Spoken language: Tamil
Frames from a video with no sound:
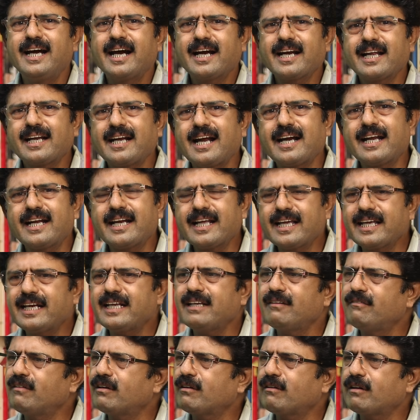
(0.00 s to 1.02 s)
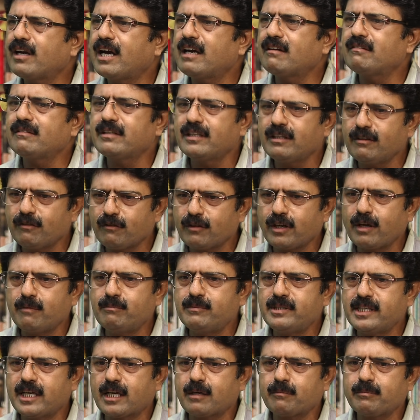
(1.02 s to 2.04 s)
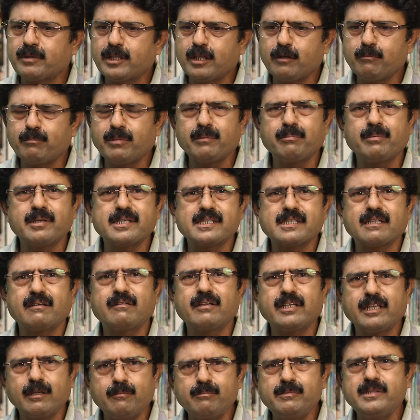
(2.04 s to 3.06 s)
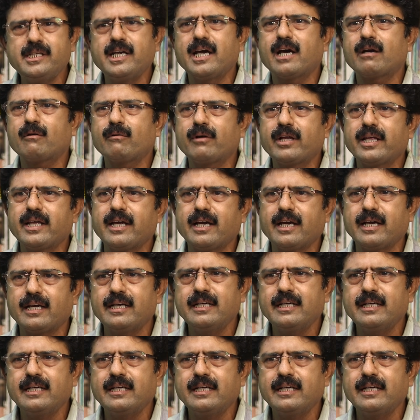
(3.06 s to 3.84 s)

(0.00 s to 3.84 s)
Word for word: ஆனால் நான் நினைக்கிறேன் இவ்வளோ நாள் வந்து இவர் எம்ஜிஆரை பற்றி இப்படி பேசுகிறவர் எம்ஜிஆருடைய